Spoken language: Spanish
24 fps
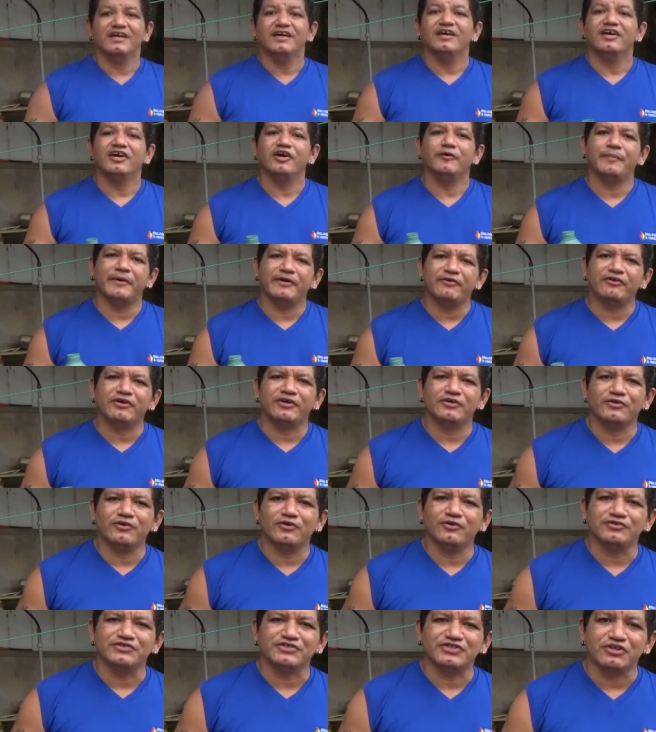Espero que
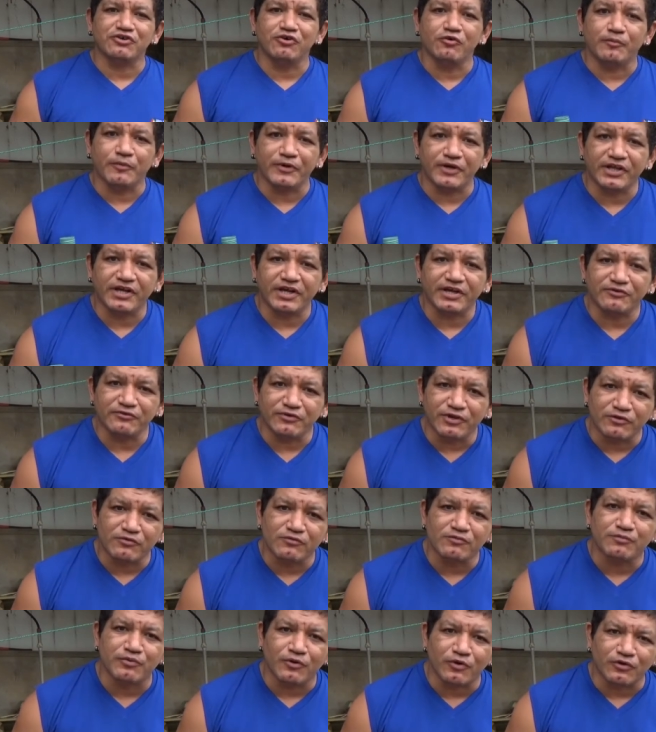estos consejos puedan ayudar
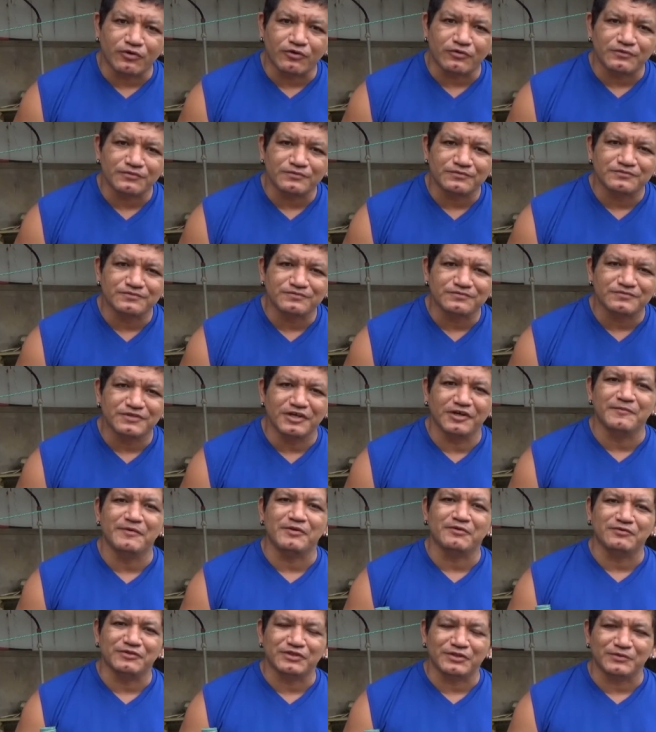un poco. Es
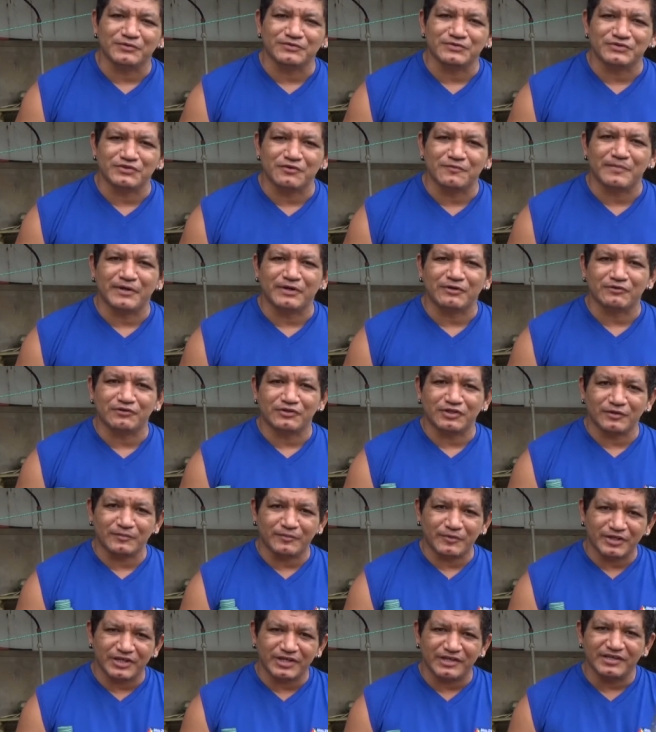mi contribución para que usted
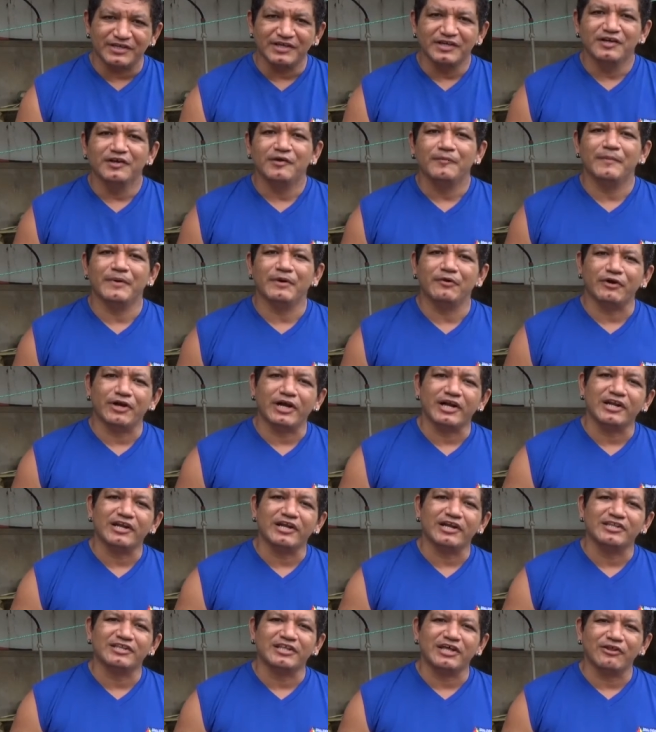pueda mejorar
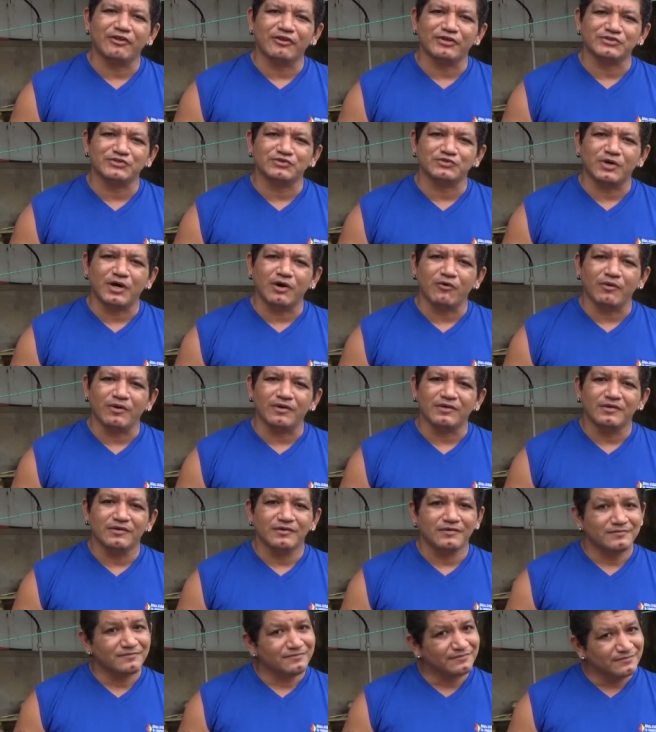el estado de su agua.
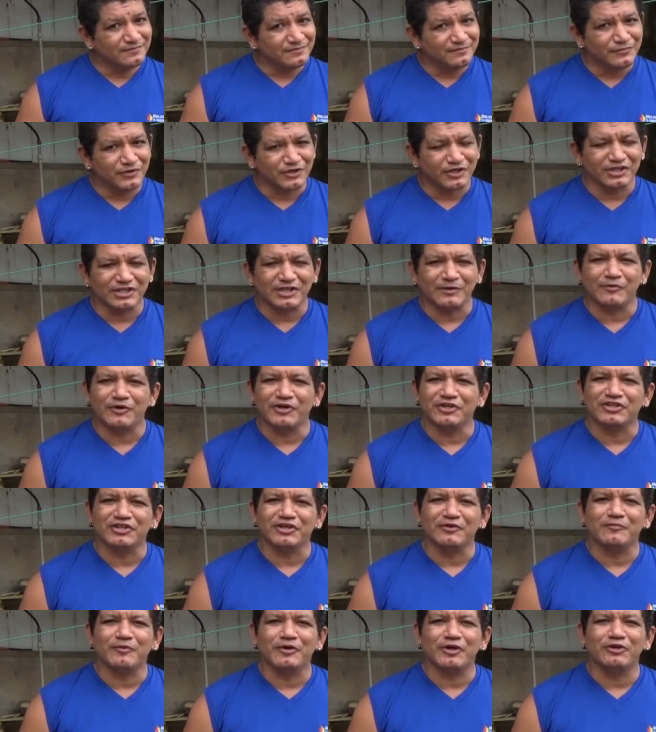Porque estamos en
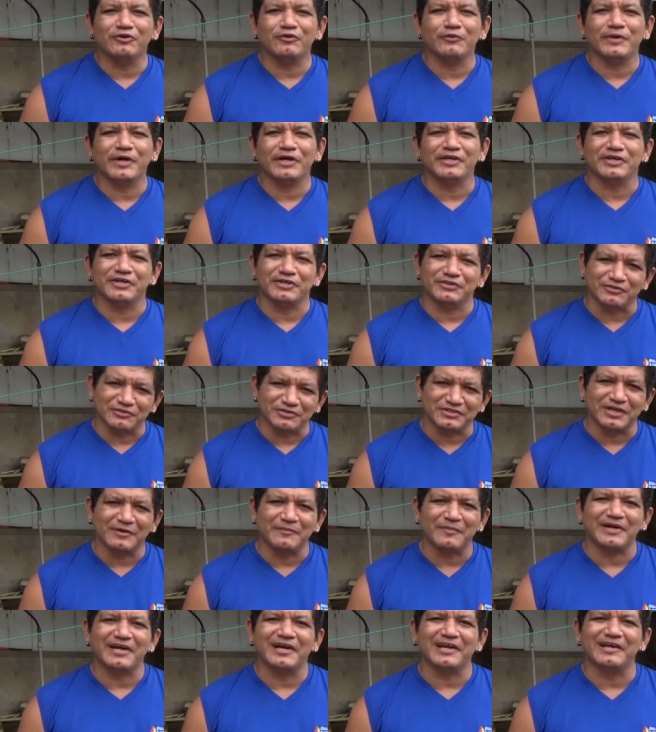tiempo de lluvia y esto
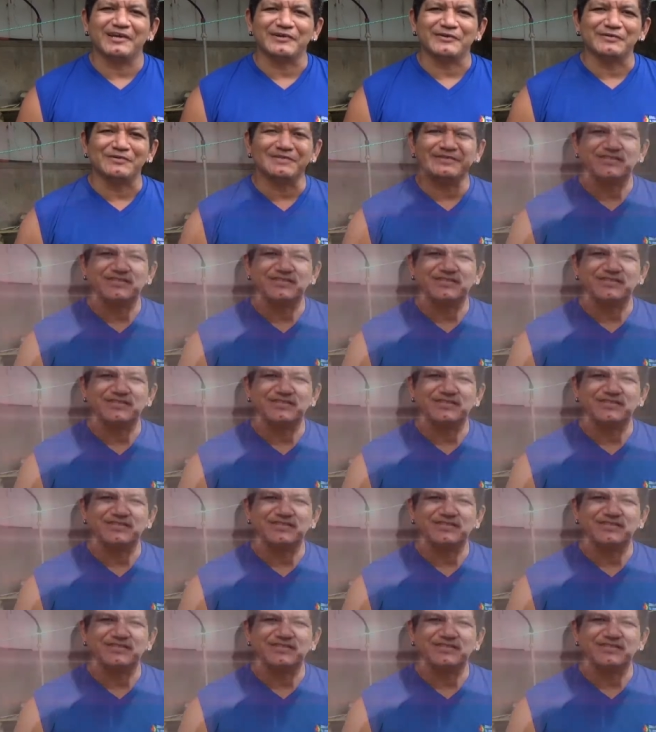está para largo.